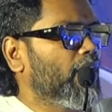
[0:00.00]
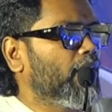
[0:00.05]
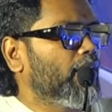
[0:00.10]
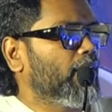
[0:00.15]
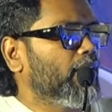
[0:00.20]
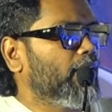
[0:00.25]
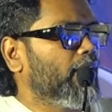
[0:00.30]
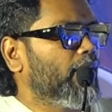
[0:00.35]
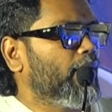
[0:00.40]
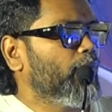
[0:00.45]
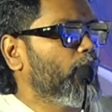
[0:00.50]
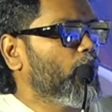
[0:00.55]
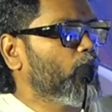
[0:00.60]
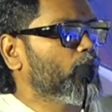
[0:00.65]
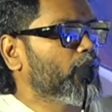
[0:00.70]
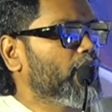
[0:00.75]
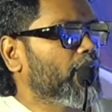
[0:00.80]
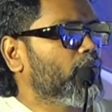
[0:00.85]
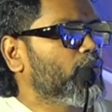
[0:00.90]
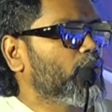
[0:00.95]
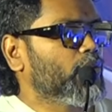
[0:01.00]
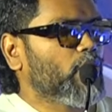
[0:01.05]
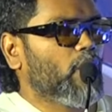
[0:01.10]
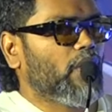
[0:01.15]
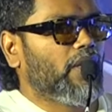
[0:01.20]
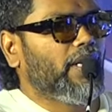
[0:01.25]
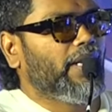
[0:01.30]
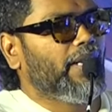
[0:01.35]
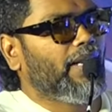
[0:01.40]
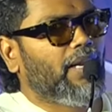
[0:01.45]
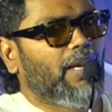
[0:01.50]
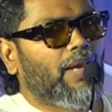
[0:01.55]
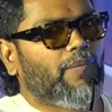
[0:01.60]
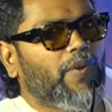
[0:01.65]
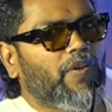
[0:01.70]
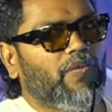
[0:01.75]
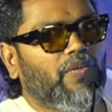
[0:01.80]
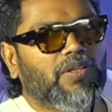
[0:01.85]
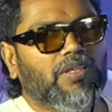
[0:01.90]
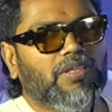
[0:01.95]
அந்த மியூசிக்கும் சொல்கிறேன்
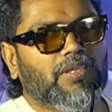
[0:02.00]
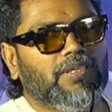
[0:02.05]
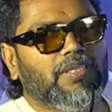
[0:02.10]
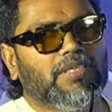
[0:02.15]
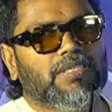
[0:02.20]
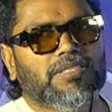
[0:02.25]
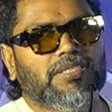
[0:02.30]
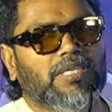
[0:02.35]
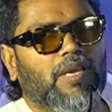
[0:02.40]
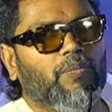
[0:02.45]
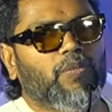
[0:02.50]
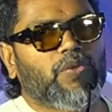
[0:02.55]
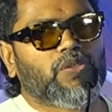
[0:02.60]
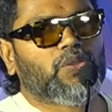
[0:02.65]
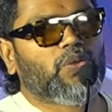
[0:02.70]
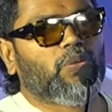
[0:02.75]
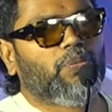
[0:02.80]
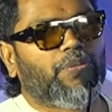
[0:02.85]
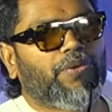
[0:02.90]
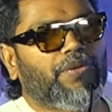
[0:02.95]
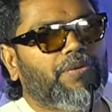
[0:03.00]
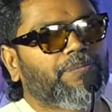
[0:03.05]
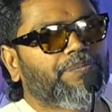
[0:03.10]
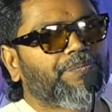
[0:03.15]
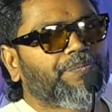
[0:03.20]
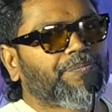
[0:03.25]
எல்லாமே வந்து செம்ம சூப்பர்